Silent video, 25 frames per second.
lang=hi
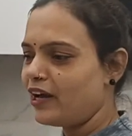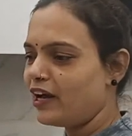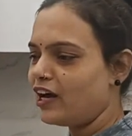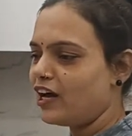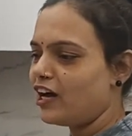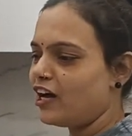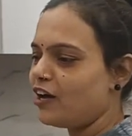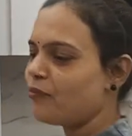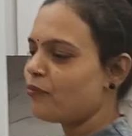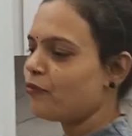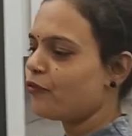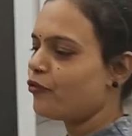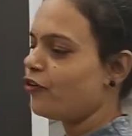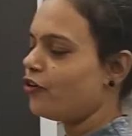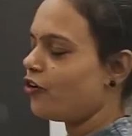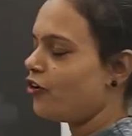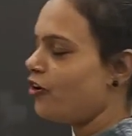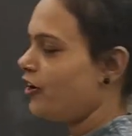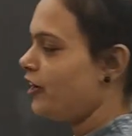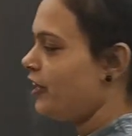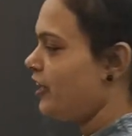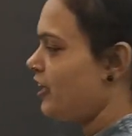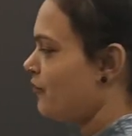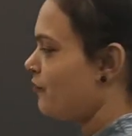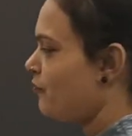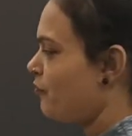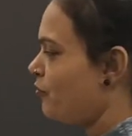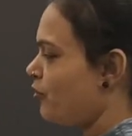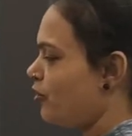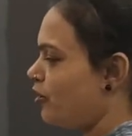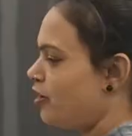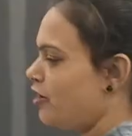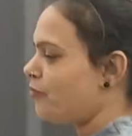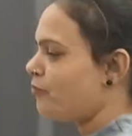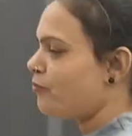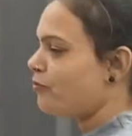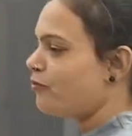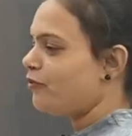मैं आपको ये
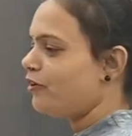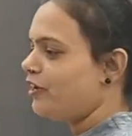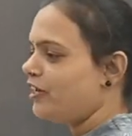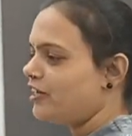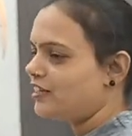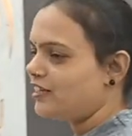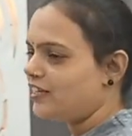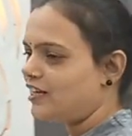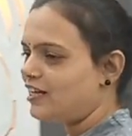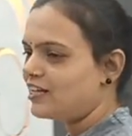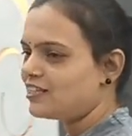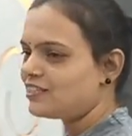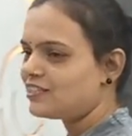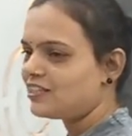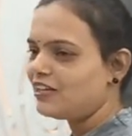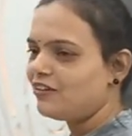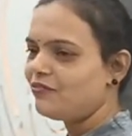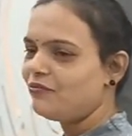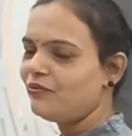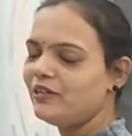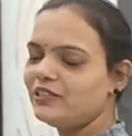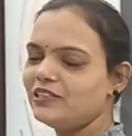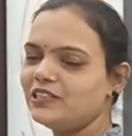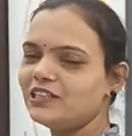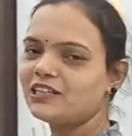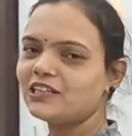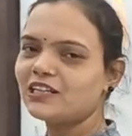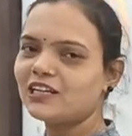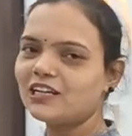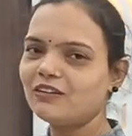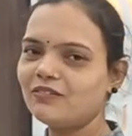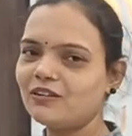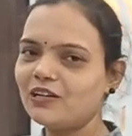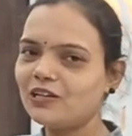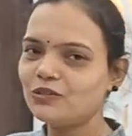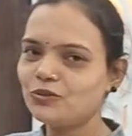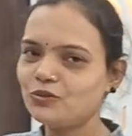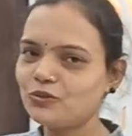फ्लोर पूरी तरह से
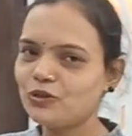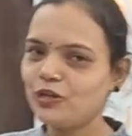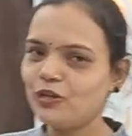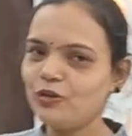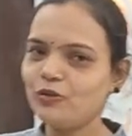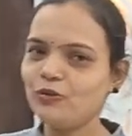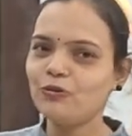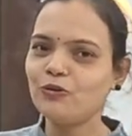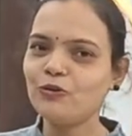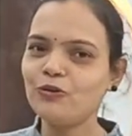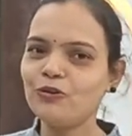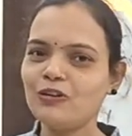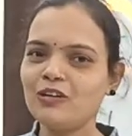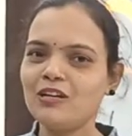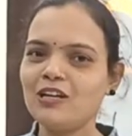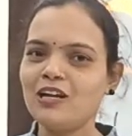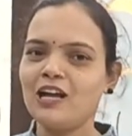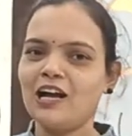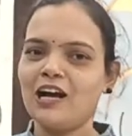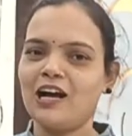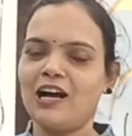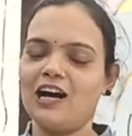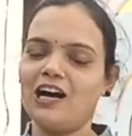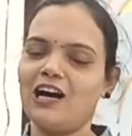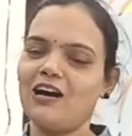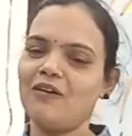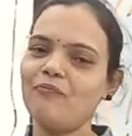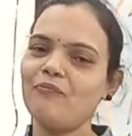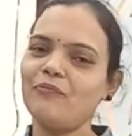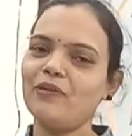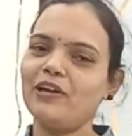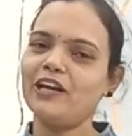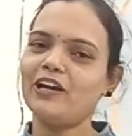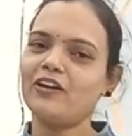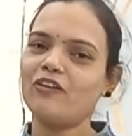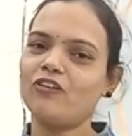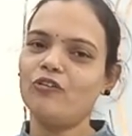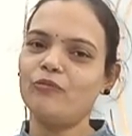विजिट करवा चुकी हूँ
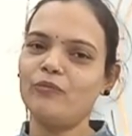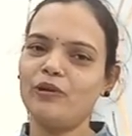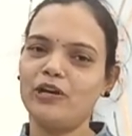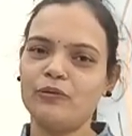आप मेरे